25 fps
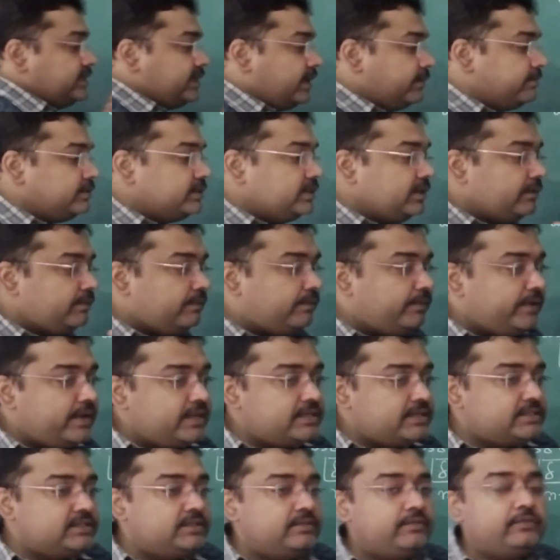जब जब
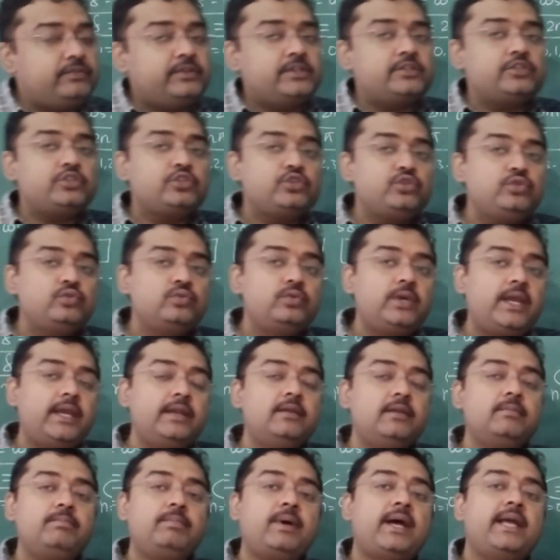फेज डिफरेंस टू
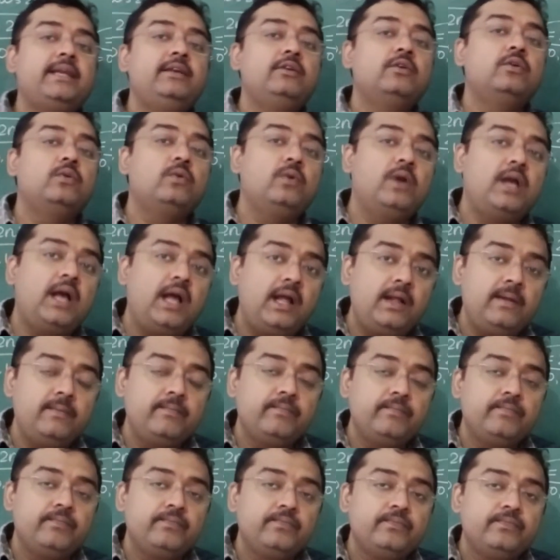एन पाई होगा
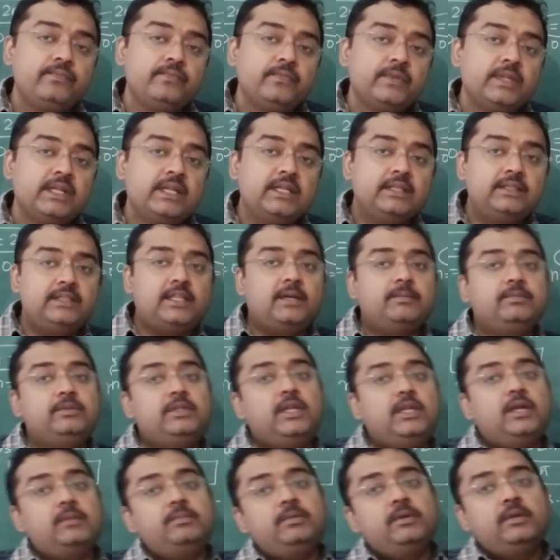तब
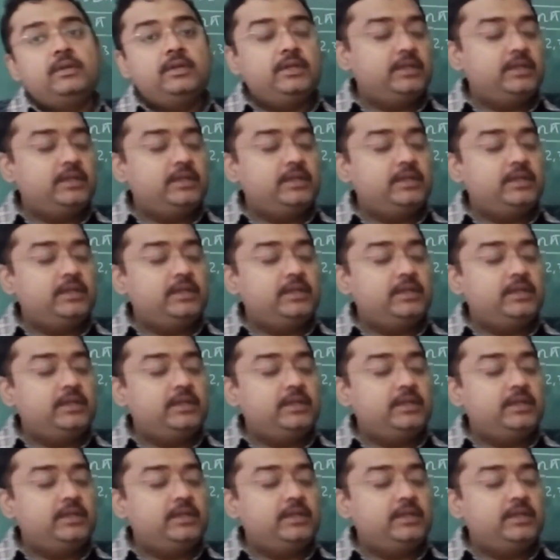तब